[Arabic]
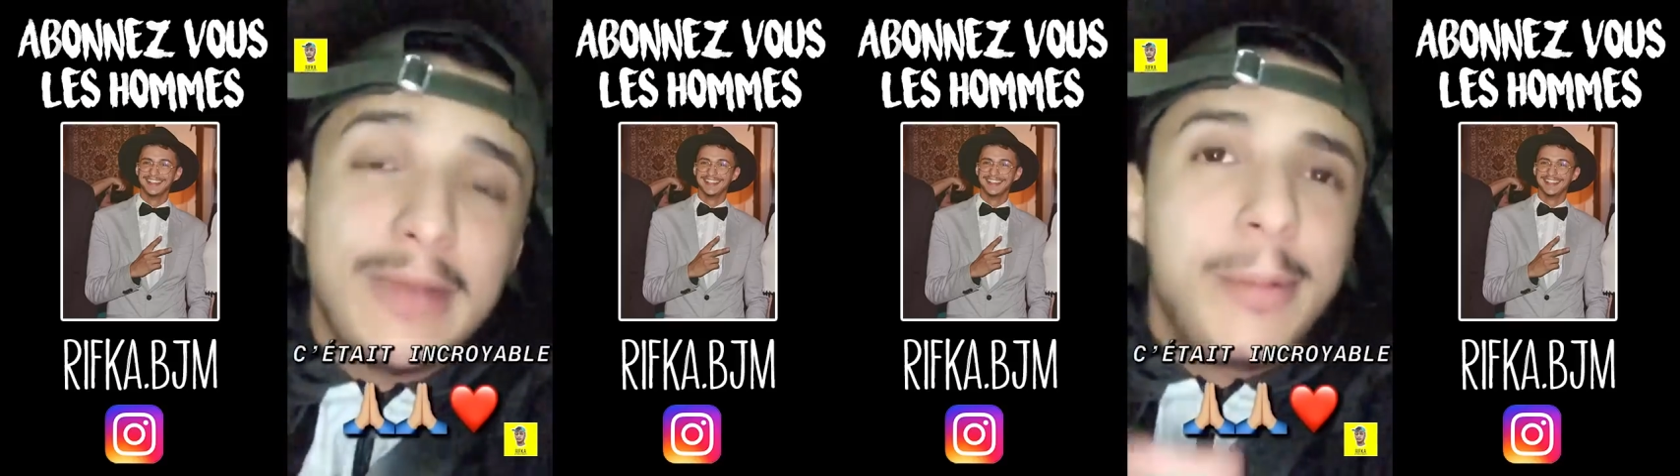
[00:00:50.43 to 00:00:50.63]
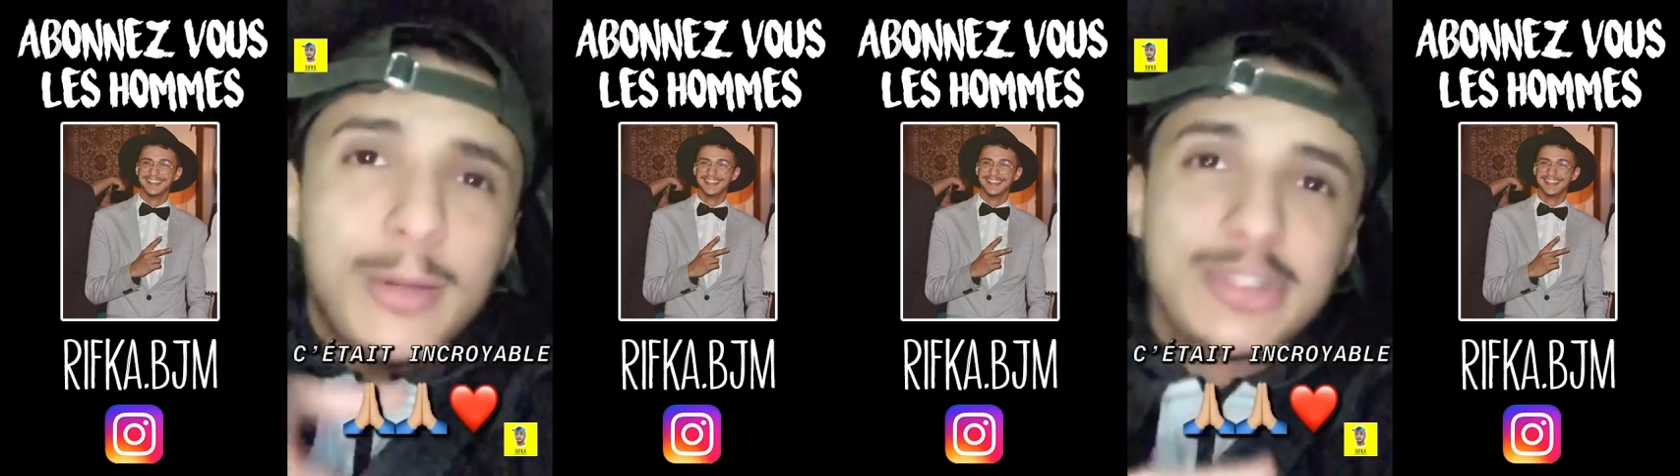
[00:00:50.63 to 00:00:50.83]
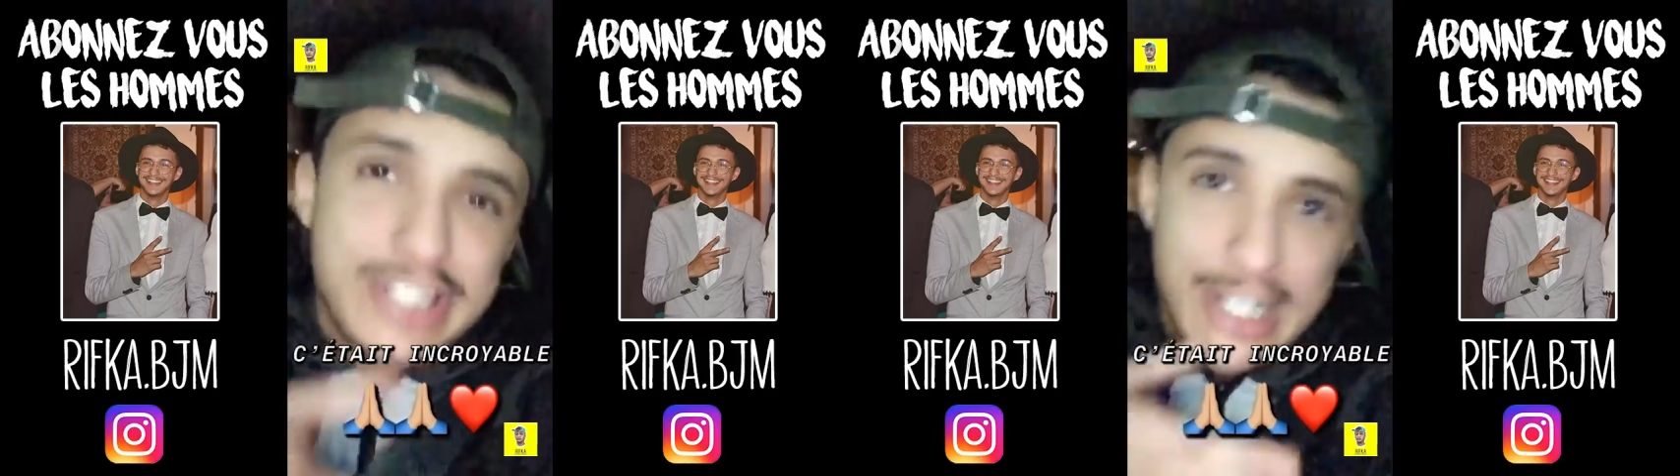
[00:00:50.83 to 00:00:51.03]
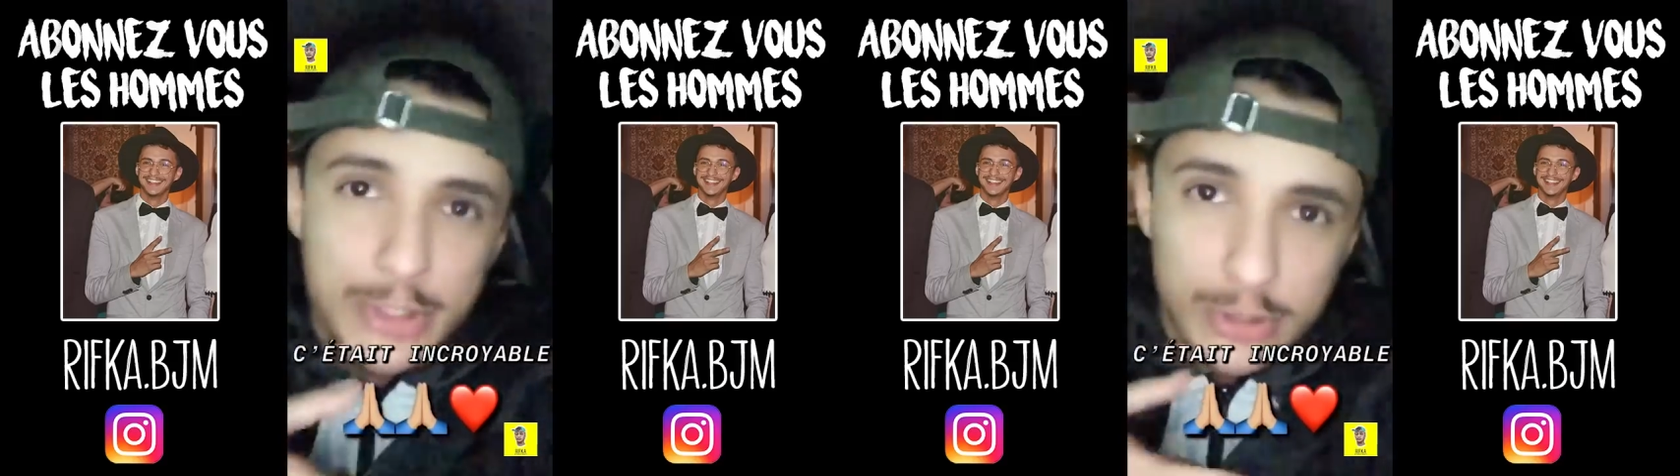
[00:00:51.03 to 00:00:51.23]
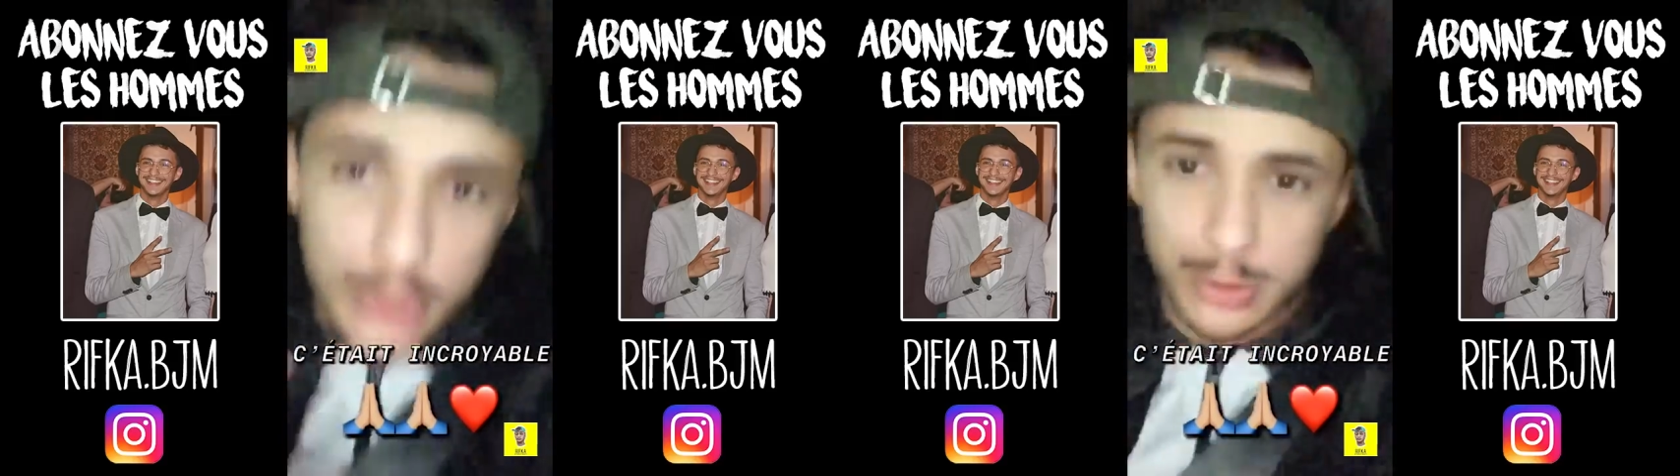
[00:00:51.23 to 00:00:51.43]
عباكم وصل لي
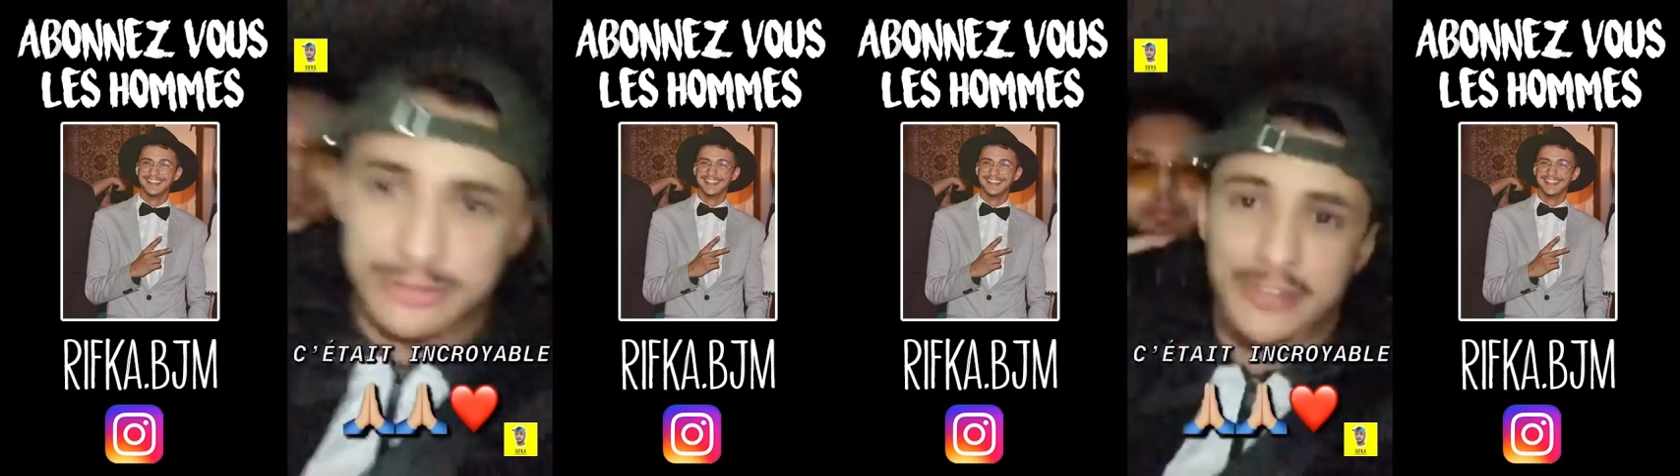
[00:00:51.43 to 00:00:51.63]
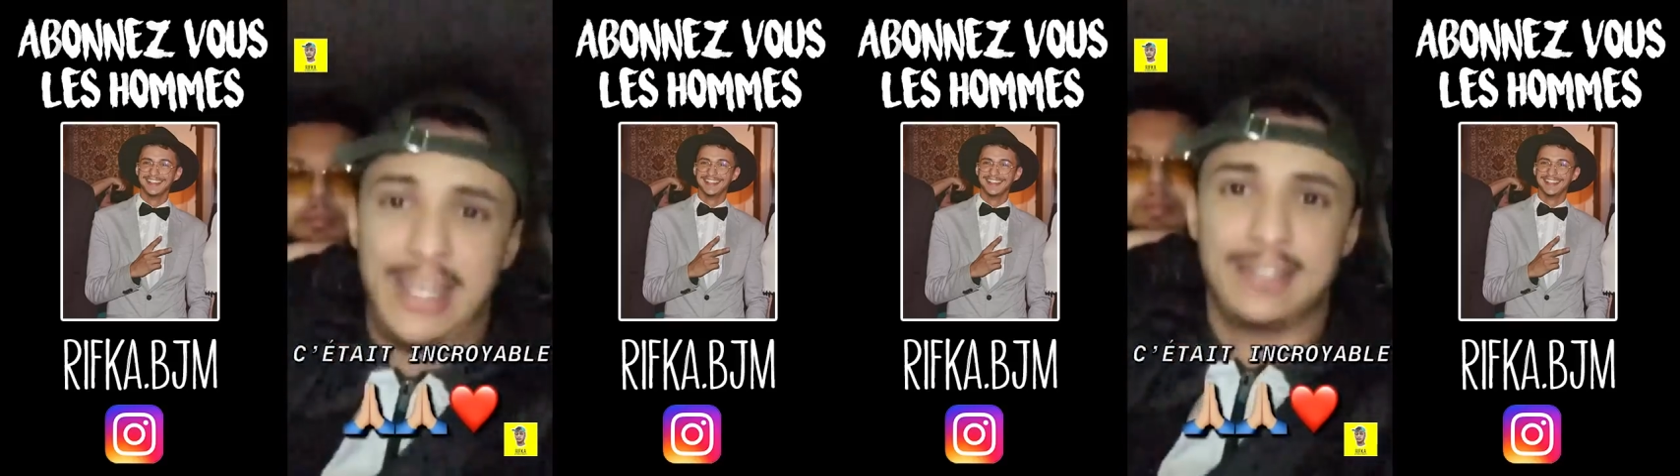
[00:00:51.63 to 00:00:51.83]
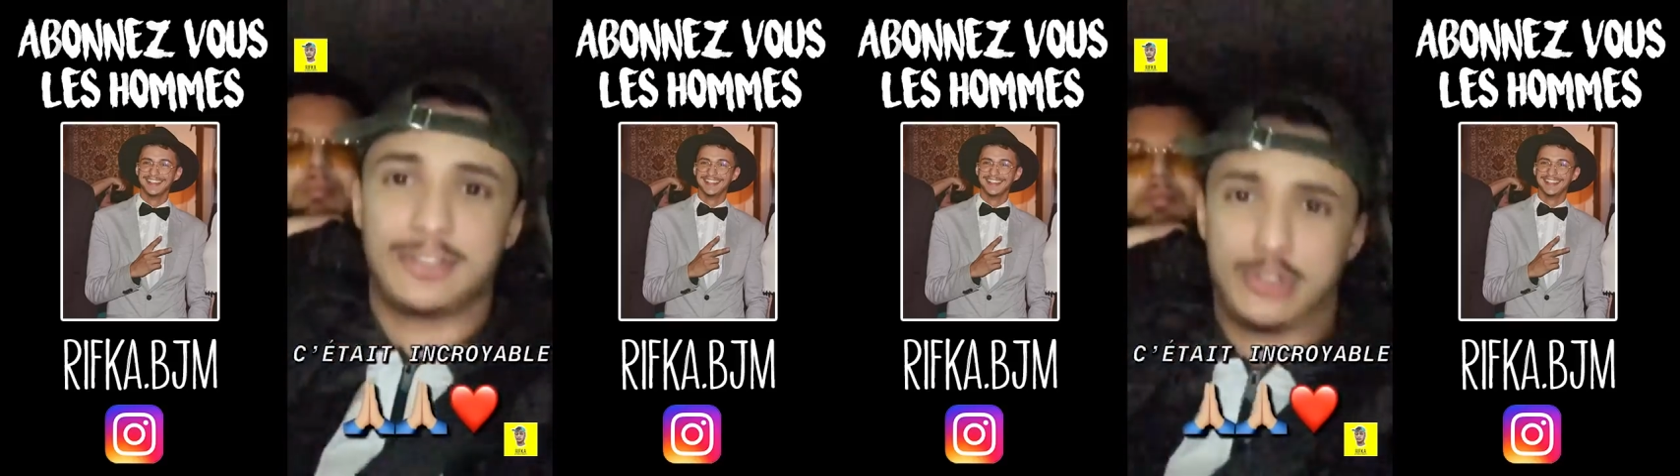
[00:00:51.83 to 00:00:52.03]
كنت في حيط